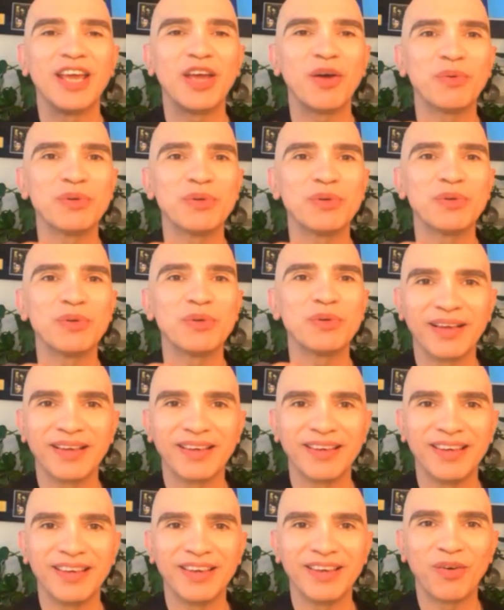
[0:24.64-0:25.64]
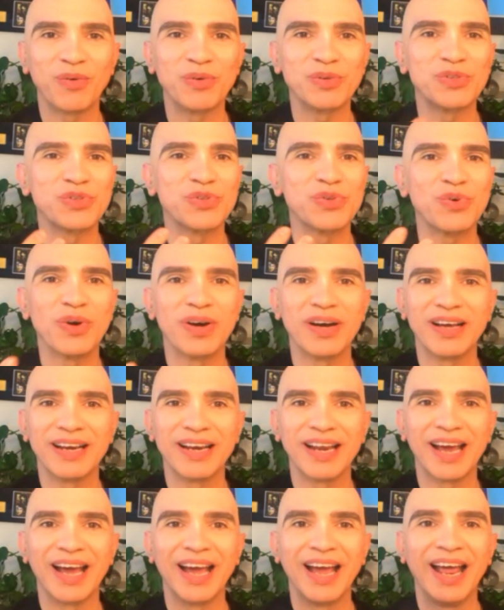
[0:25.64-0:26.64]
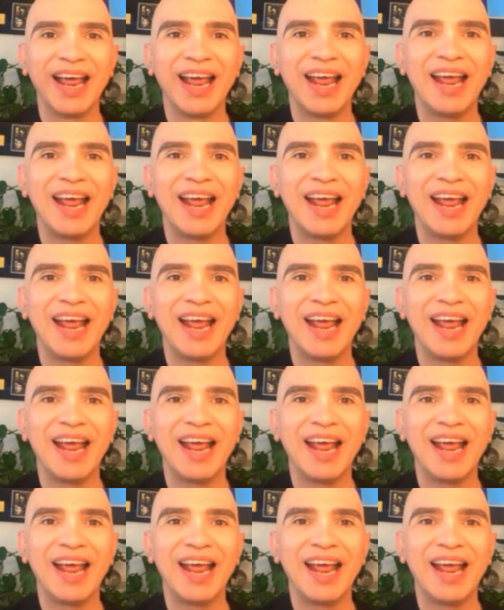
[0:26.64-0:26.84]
Eu estou aqui com Joana,